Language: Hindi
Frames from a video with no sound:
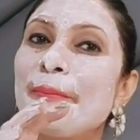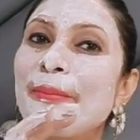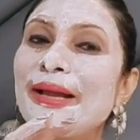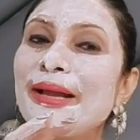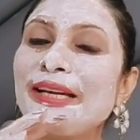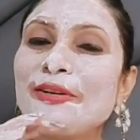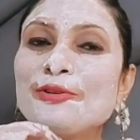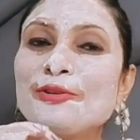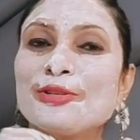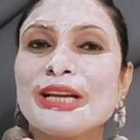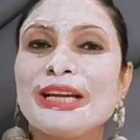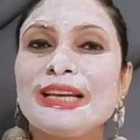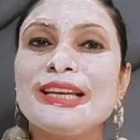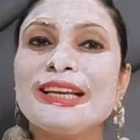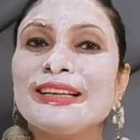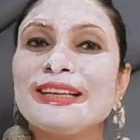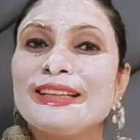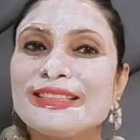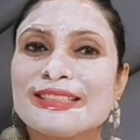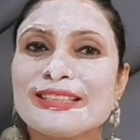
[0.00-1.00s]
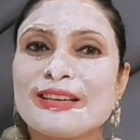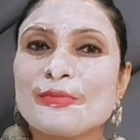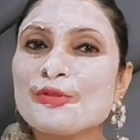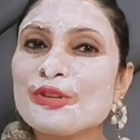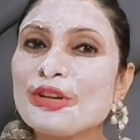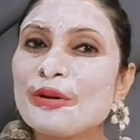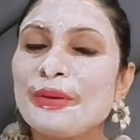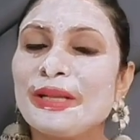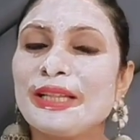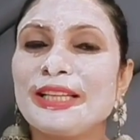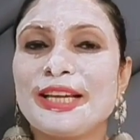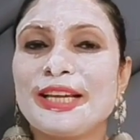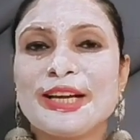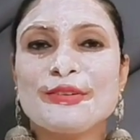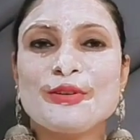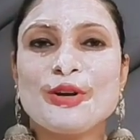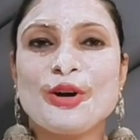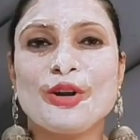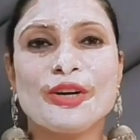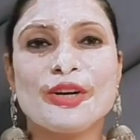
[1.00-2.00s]
मैंने उसका लिंक डिस्क्रिप्शन में दिया
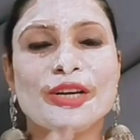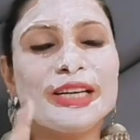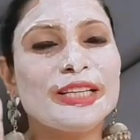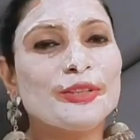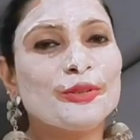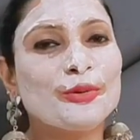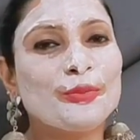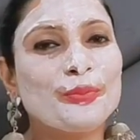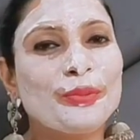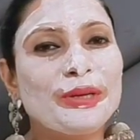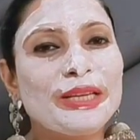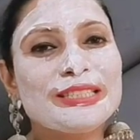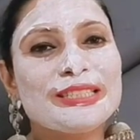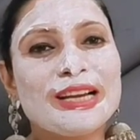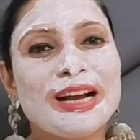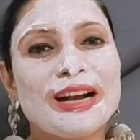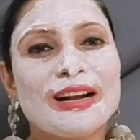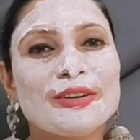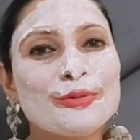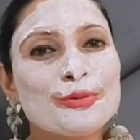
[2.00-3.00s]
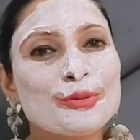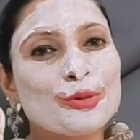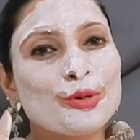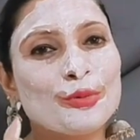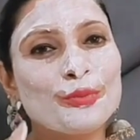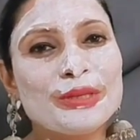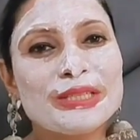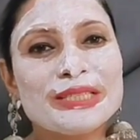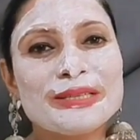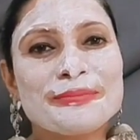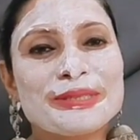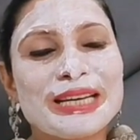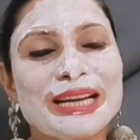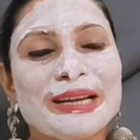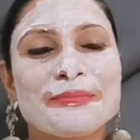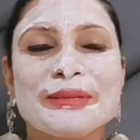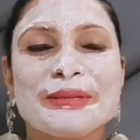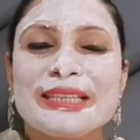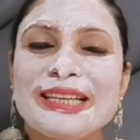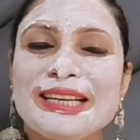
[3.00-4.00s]
हुआ ऑलरेडी तो प्लीज़ जाकर उसको भी
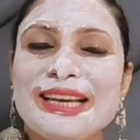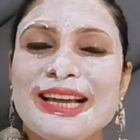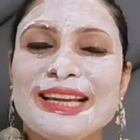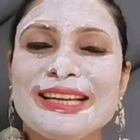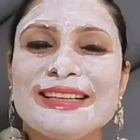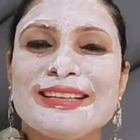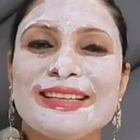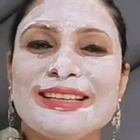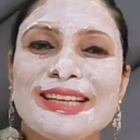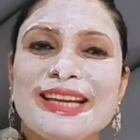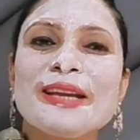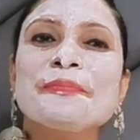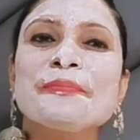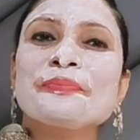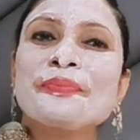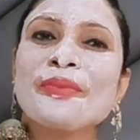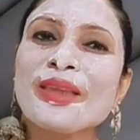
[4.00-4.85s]
सब्सक्राइब करिए लाइक करिए